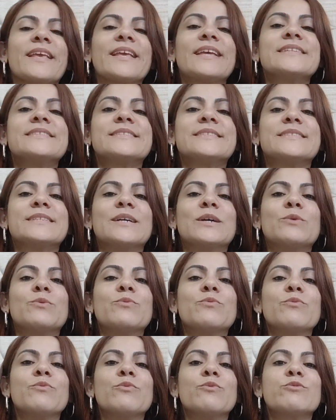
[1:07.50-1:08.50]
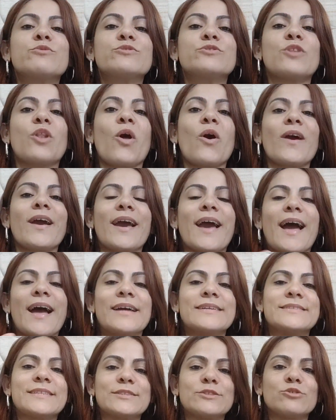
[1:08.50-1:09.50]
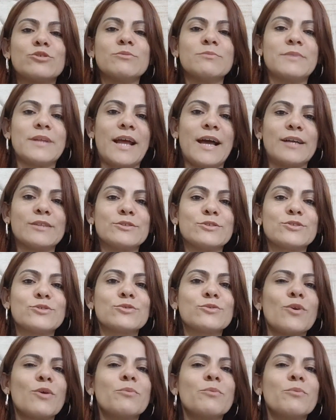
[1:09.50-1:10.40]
e são os locais assombrados.